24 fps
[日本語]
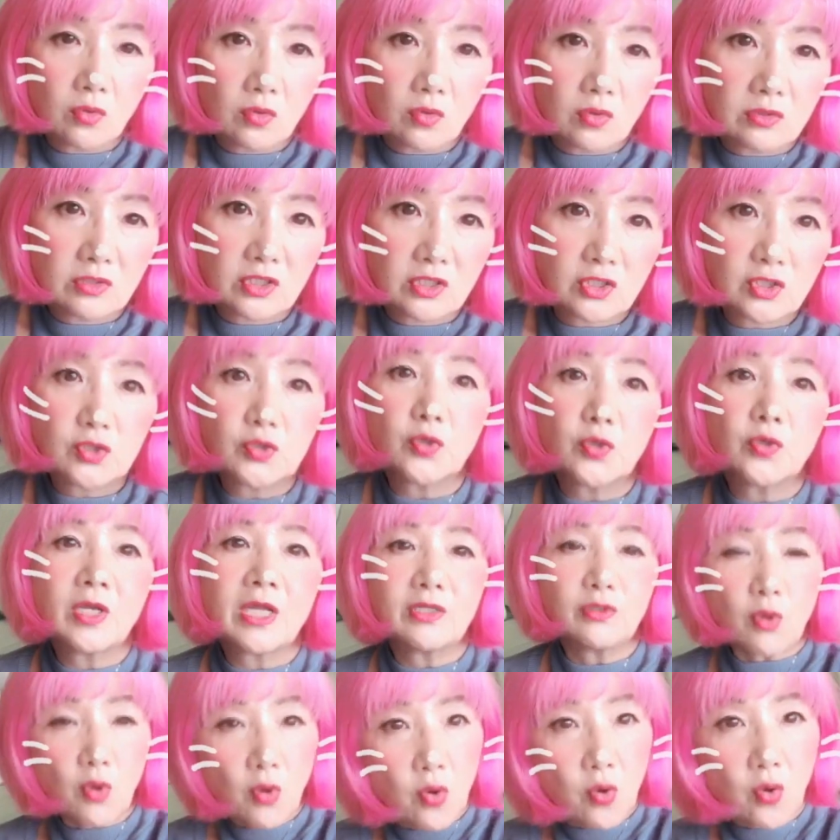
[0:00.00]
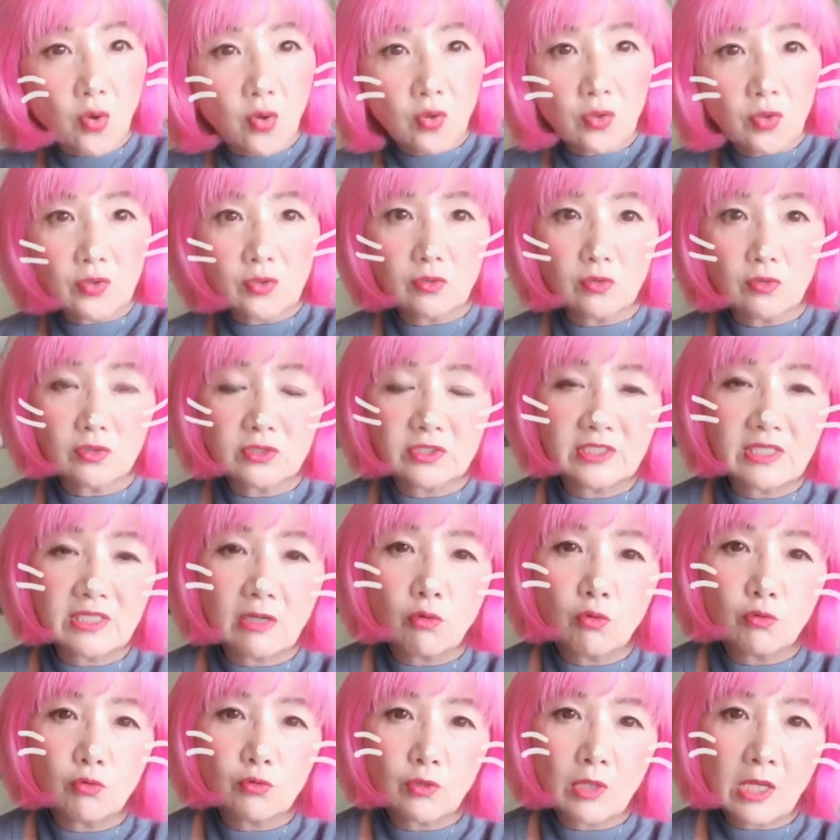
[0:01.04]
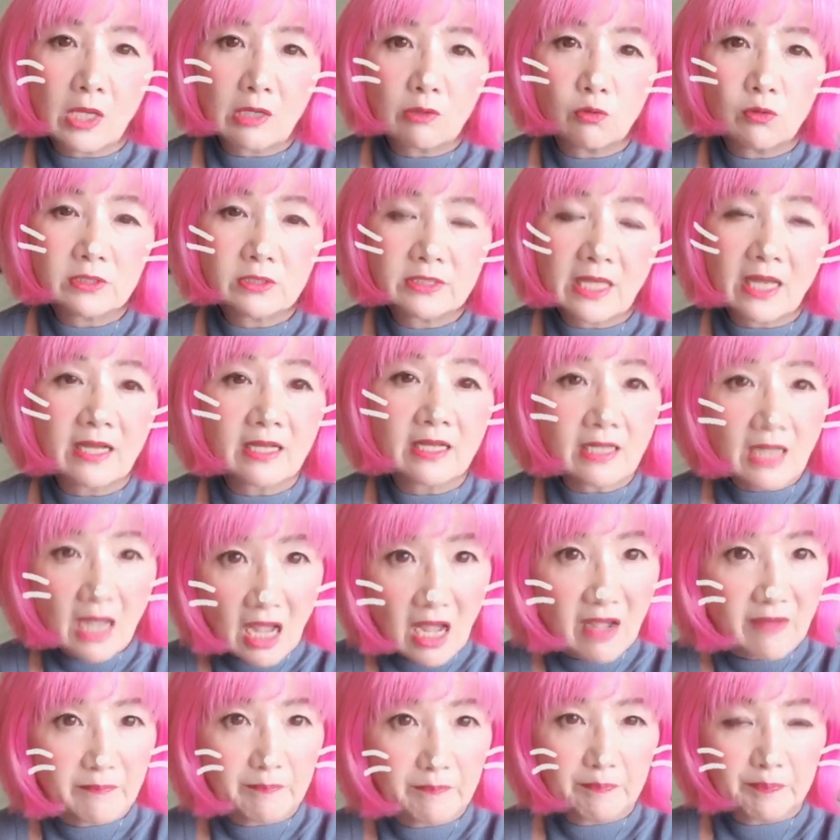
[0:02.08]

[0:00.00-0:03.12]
父親の吉田鋼太郎さんが、